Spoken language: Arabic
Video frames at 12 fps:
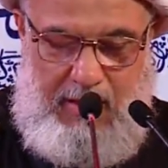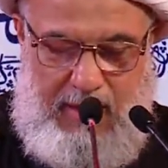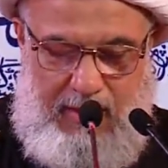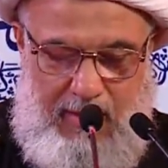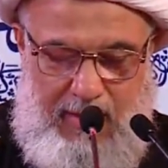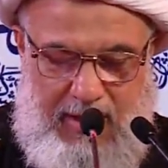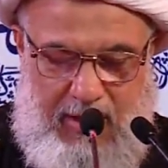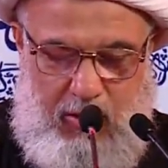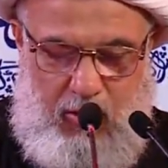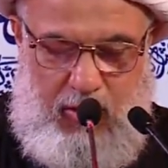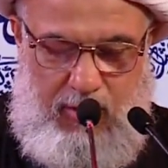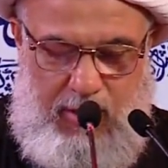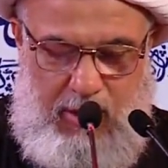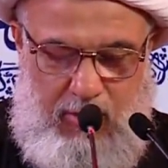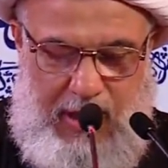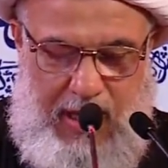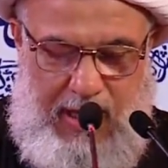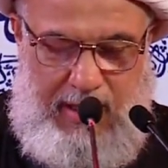والتمسك
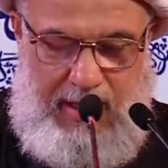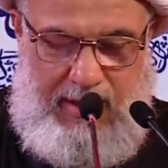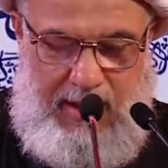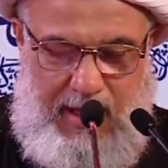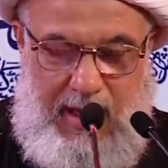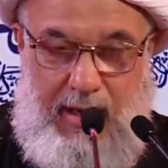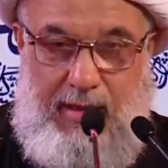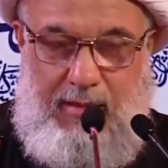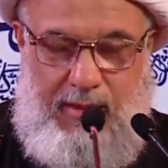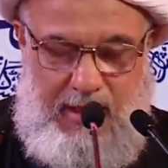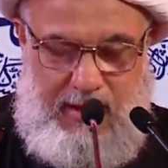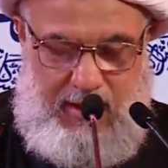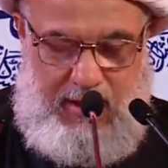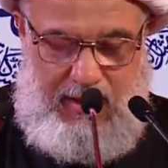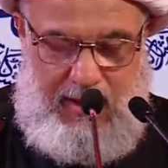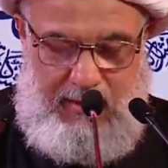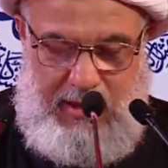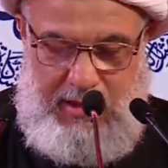بولاية آل بيت
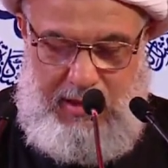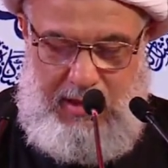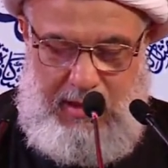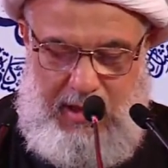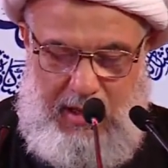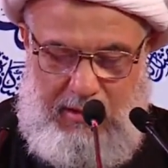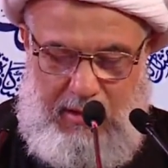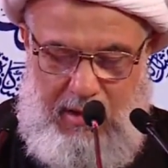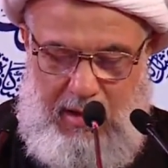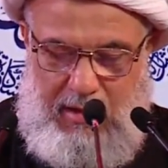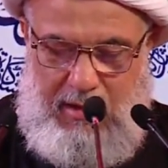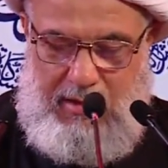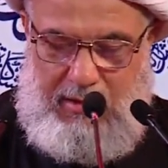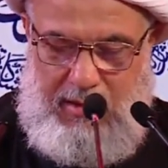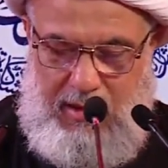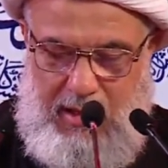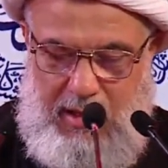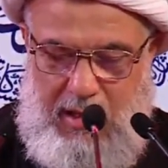نبيه الأطهار
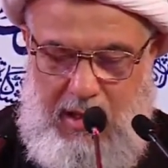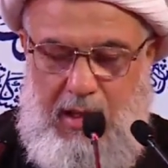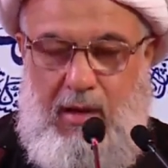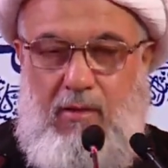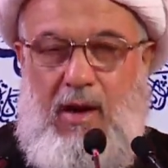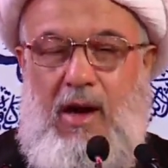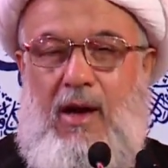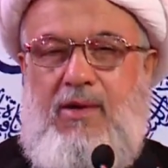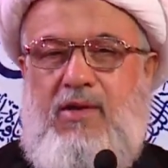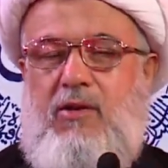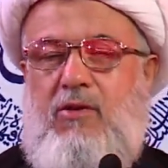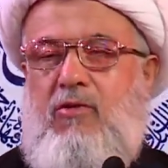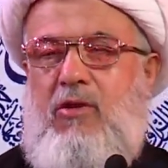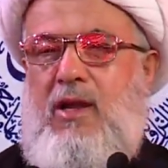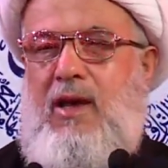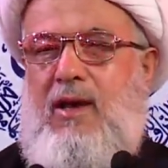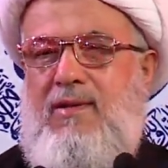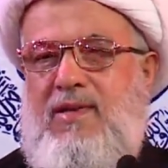وأحسنوا
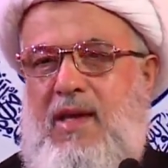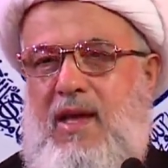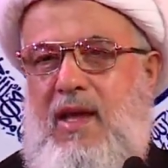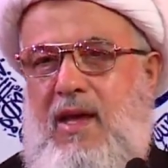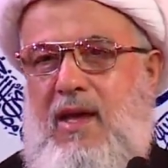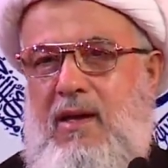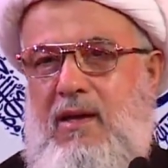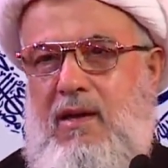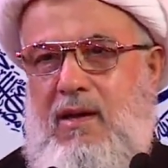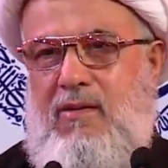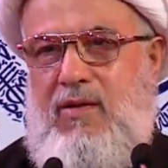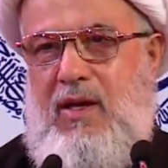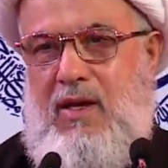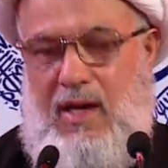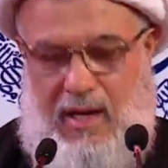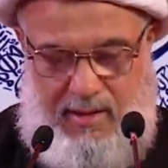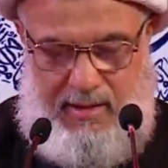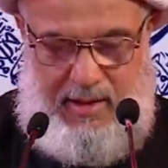العزاء في
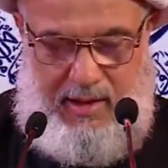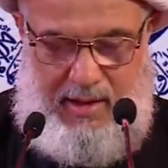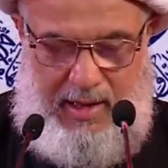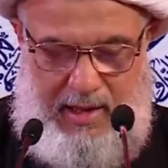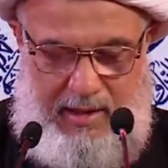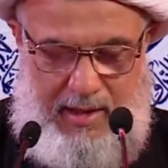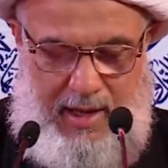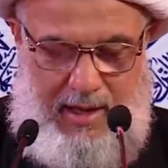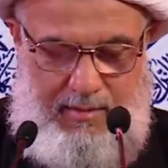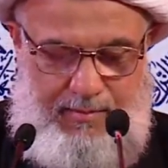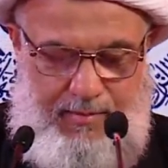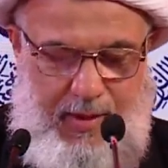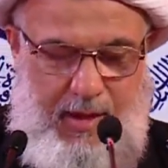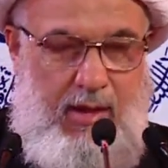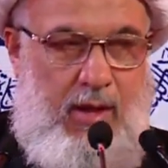هذه الأيام